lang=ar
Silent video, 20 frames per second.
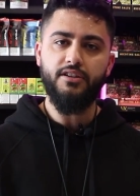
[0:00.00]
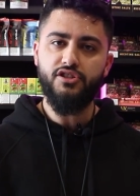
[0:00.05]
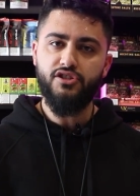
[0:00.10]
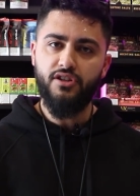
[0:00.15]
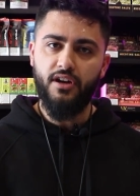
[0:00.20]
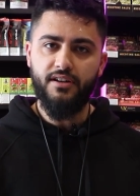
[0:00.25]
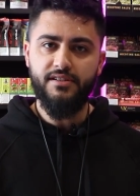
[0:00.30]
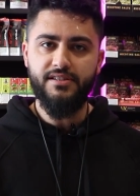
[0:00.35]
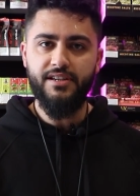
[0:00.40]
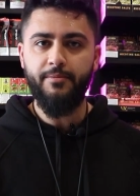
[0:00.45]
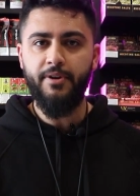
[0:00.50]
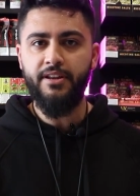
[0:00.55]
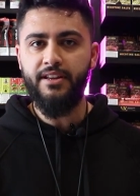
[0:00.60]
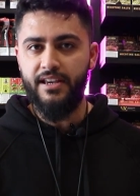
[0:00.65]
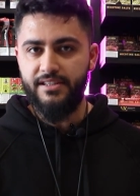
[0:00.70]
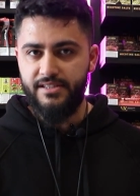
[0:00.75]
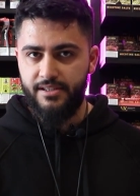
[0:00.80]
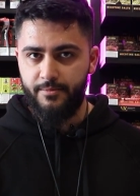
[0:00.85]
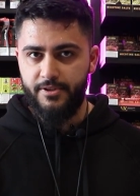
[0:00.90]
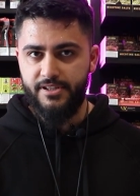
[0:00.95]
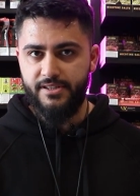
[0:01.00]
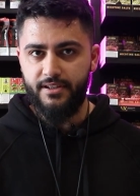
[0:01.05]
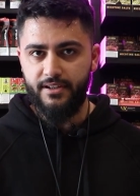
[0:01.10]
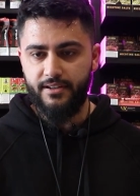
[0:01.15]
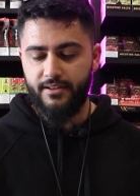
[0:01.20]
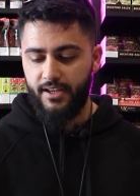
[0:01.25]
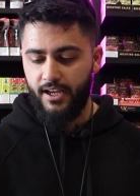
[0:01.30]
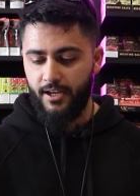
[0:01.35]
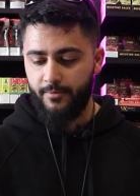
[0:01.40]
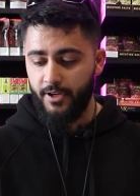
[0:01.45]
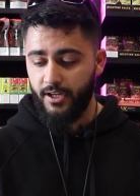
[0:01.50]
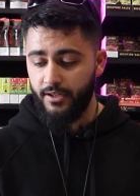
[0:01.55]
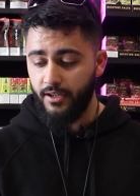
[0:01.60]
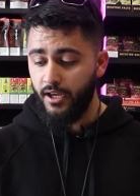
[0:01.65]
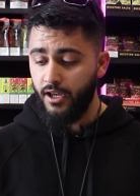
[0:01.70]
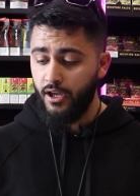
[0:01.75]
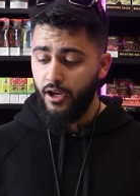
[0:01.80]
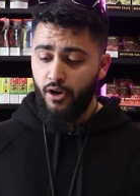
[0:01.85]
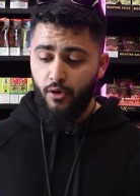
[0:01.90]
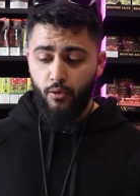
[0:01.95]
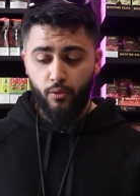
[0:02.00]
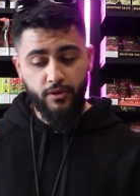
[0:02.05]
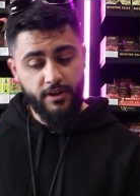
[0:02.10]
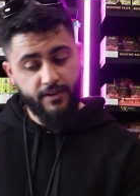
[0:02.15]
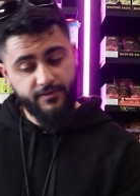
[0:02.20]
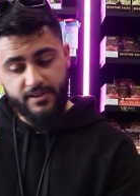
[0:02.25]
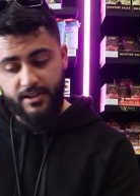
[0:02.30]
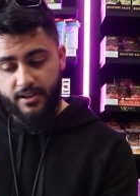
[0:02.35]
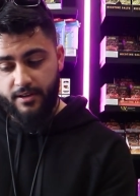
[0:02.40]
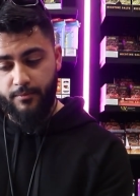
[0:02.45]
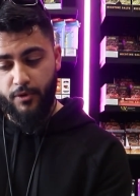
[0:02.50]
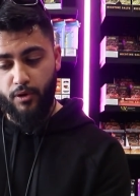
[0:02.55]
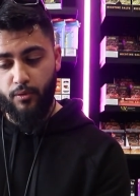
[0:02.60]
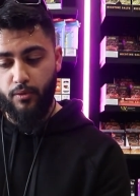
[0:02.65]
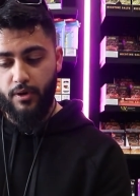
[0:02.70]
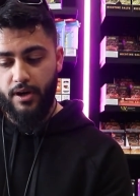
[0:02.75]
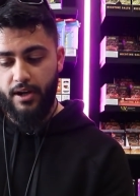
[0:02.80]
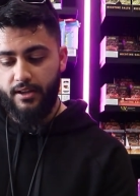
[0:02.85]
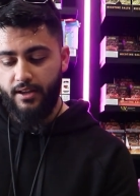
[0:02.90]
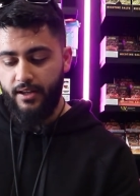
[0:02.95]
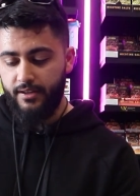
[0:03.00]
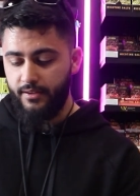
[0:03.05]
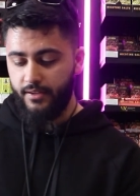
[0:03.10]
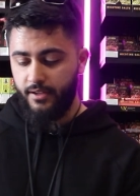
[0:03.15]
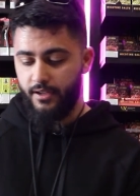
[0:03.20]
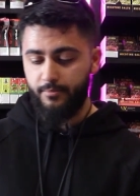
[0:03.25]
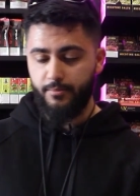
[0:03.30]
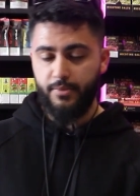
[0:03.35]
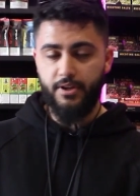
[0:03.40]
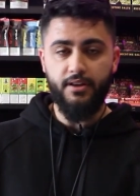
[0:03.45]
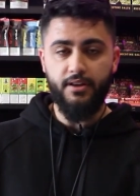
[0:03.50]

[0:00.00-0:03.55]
شهر زمن حسب استخدامك ونفس الموال عندنا